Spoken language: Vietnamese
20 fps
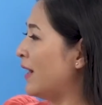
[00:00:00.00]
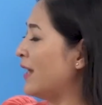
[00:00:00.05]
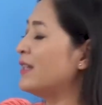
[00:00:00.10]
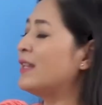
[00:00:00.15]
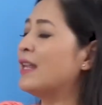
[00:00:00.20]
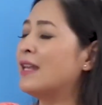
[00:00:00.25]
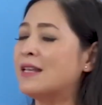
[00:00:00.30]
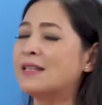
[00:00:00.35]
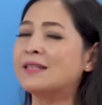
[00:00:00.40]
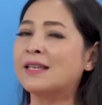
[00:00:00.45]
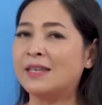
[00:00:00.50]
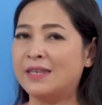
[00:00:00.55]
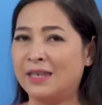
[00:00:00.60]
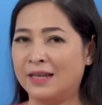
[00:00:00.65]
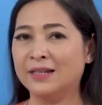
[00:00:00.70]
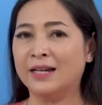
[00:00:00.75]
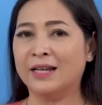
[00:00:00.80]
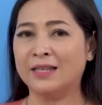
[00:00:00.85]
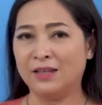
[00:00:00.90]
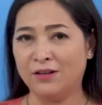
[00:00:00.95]
vậy thì sẽ
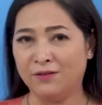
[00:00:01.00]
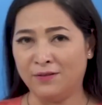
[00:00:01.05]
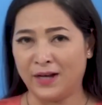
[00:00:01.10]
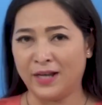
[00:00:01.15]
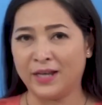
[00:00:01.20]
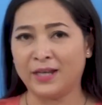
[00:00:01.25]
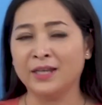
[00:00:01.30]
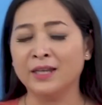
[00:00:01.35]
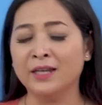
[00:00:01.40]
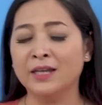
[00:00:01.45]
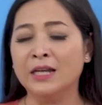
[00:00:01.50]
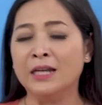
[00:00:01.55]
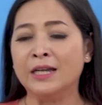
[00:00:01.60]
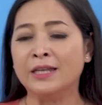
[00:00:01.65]
diễn ra như vậy.